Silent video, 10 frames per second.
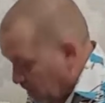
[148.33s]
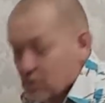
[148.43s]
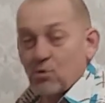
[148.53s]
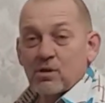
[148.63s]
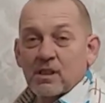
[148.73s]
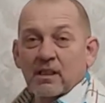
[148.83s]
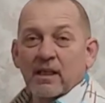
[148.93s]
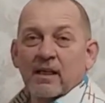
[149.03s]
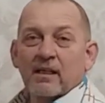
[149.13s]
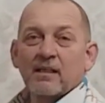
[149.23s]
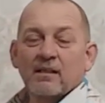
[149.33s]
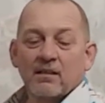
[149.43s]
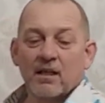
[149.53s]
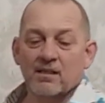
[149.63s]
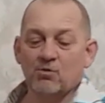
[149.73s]
созданная
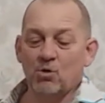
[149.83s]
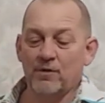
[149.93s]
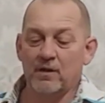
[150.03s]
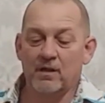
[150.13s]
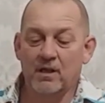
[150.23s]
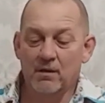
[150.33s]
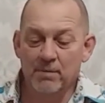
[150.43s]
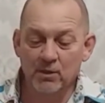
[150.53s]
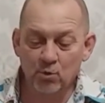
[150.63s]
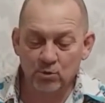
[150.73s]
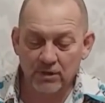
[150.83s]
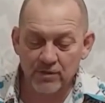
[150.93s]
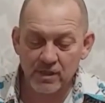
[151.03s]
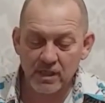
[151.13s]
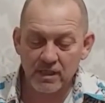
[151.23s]
на основе
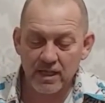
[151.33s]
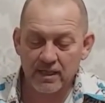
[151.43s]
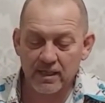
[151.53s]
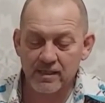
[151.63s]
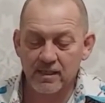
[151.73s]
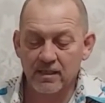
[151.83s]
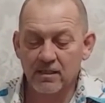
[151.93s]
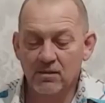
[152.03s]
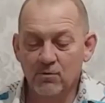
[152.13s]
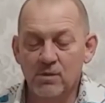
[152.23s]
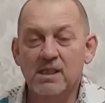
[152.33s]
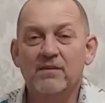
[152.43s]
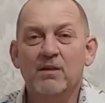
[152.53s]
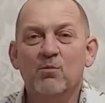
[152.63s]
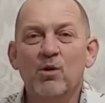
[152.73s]
продуктов жизнедеятельности
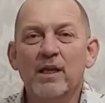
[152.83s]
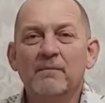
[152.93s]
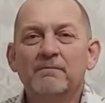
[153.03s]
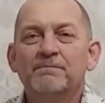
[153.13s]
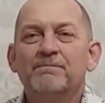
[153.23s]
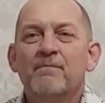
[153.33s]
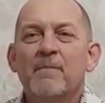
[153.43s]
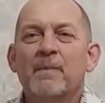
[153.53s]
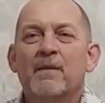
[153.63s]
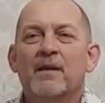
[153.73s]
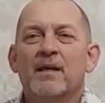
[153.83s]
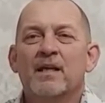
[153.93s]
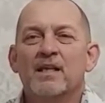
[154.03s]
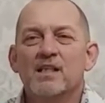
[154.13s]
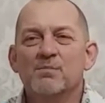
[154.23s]
восковой моли,
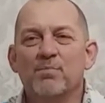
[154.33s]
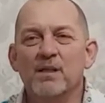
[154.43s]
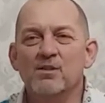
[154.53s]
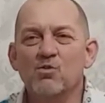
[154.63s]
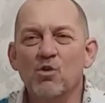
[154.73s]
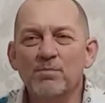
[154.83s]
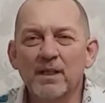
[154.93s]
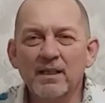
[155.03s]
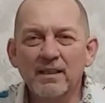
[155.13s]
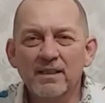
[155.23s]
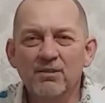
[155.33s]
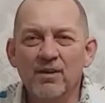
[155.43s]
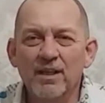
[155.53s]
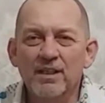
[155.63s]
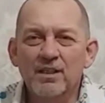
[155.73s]
способна
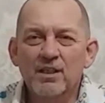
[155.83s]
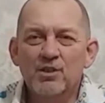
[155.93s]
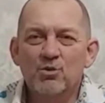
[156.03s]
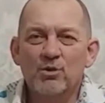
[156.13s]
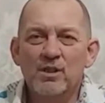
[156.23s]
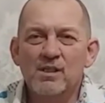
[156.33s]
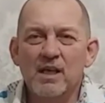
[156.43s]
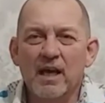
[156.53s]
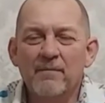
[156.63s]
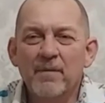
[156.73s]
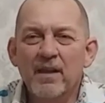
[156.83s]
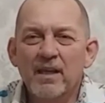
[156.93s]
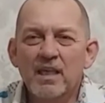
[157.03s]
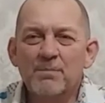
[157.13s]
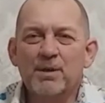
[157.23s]
творить чудеса
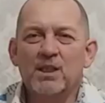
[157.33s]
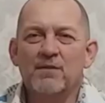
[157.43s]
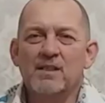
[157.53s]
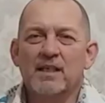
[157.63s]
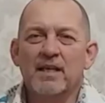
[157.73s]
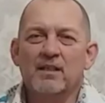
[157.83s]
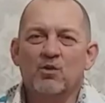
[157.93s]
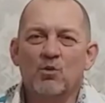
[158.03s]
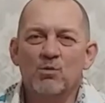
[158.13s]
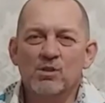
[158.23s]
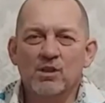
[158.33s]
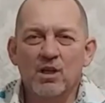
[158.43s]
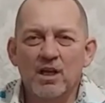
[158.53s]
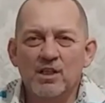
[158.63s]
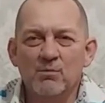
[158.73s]
и противостоять такому
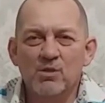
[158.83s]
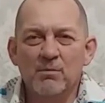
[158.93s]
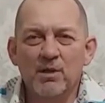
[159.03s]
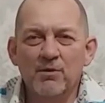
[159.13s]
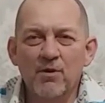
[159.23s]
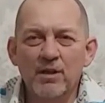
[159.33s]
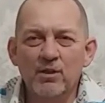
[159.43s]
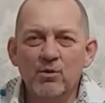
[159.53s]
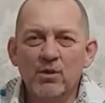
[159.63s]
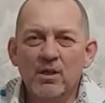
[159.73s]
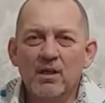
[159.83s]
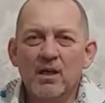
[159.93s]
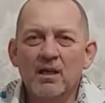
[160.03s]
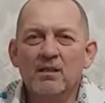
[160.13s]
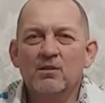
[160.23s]
страшному заболеванию,
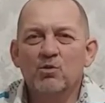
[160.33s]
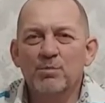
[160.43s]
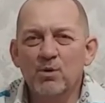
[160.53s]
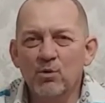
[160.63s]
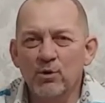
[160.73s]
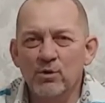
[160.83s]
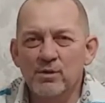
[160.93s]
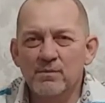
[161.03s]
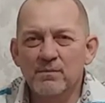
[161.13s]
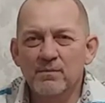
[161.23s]
как туберкулез.